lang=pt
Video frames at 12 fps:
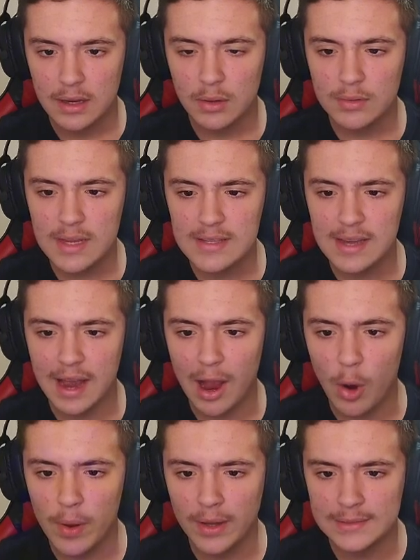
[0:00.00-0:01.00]
Eu não sei se
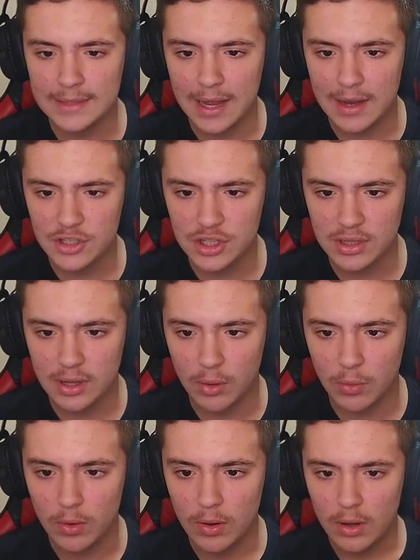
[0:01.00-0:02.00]
hall é andar, acho que
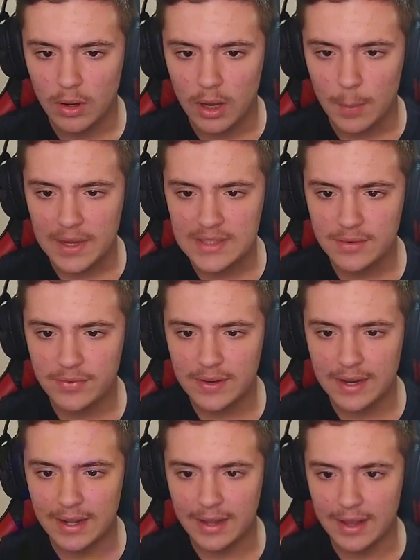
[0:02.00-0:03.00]
não. Mas enfim,
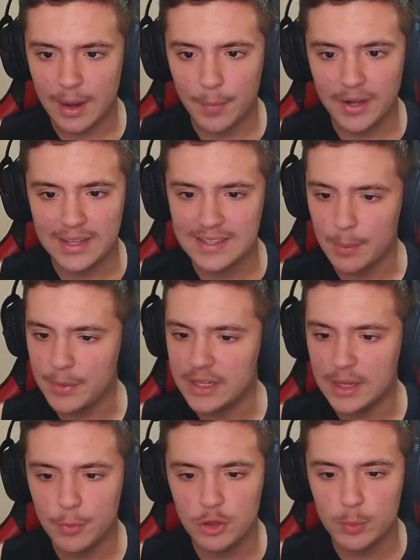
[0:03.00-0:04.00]
galera, mano, essa menina
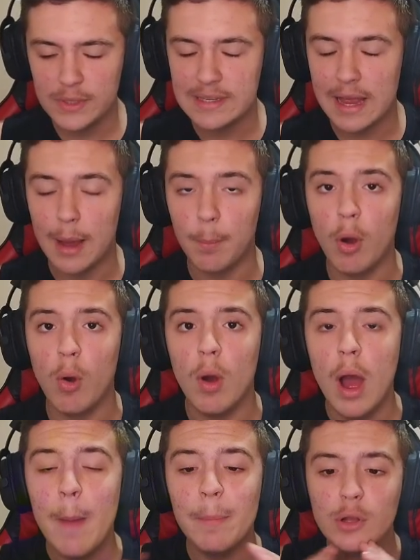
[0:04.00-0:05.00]
é muito bizarra. Bom,
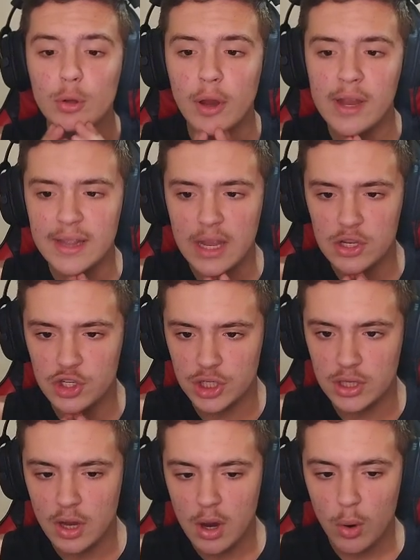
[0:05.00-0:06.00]
pelo que eu
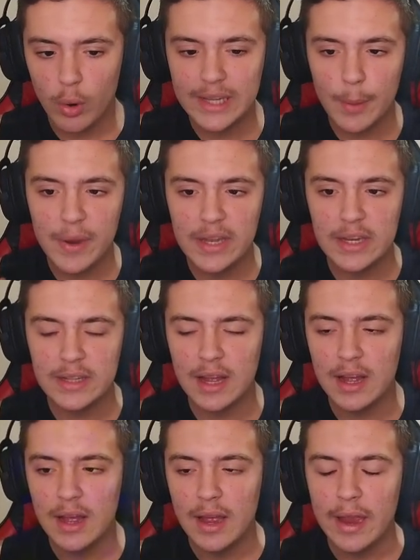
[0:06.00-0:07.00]
entendi, quando a
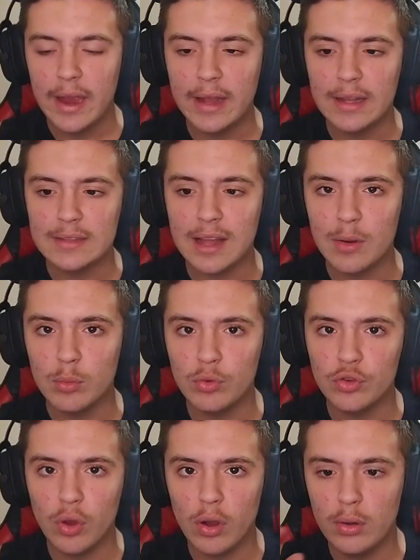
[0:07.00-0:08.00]
menina ela tá com
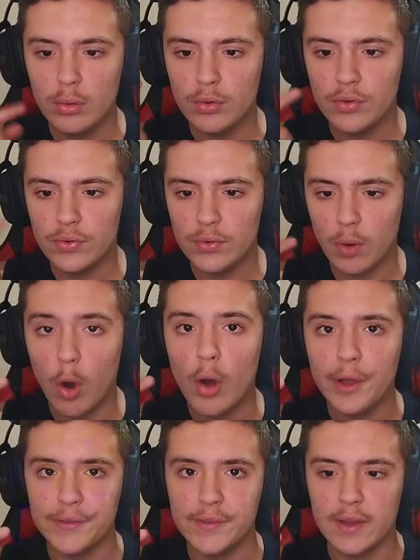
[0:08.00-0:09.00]
os olhos
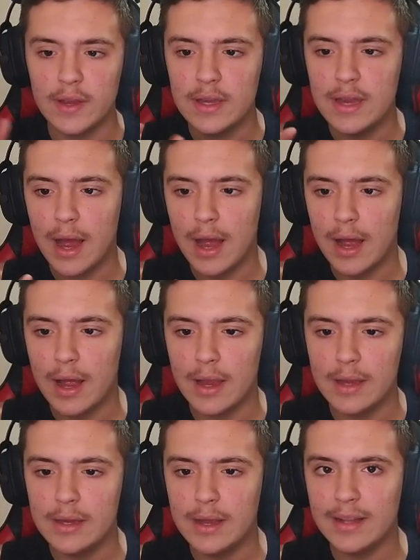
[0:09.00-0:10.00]
rosa e a,
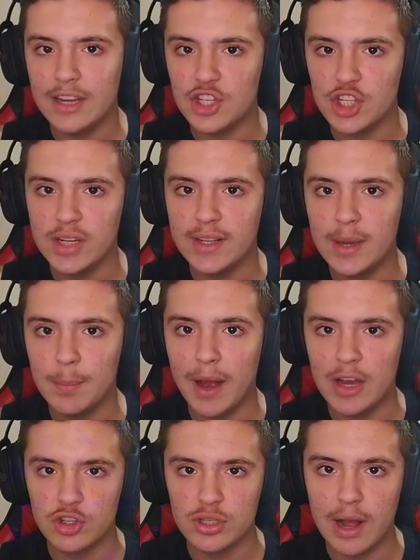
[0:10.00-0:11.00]
e a legenda
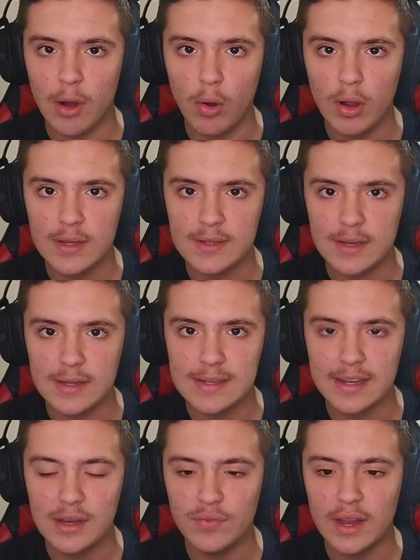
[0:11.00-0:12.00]
embaixo tá rosa,
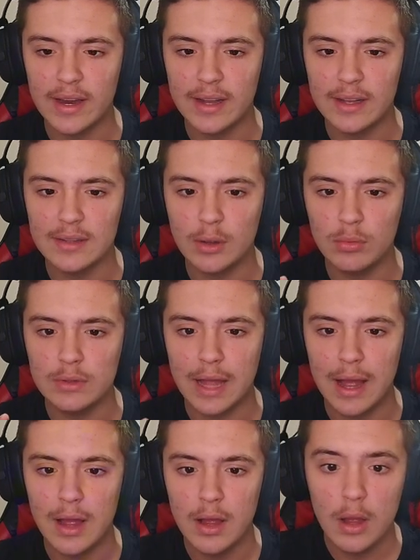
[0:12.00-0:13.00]
significa que ela não
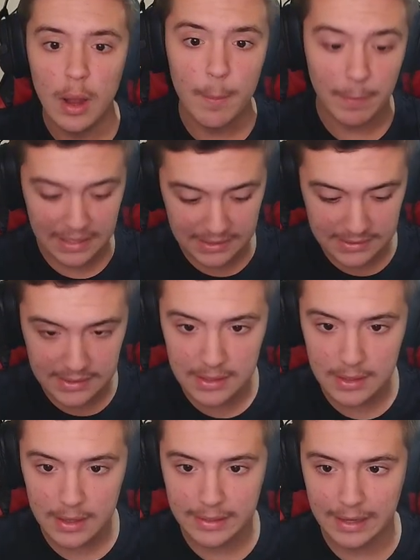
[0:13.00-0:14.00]
tá paci...
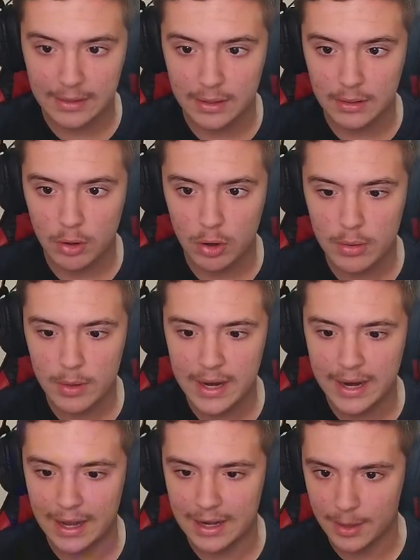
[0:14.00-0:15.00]
que ela... Ih,
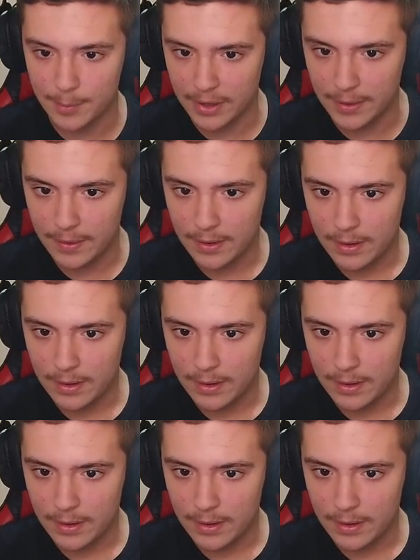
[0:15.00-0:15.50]
caramba.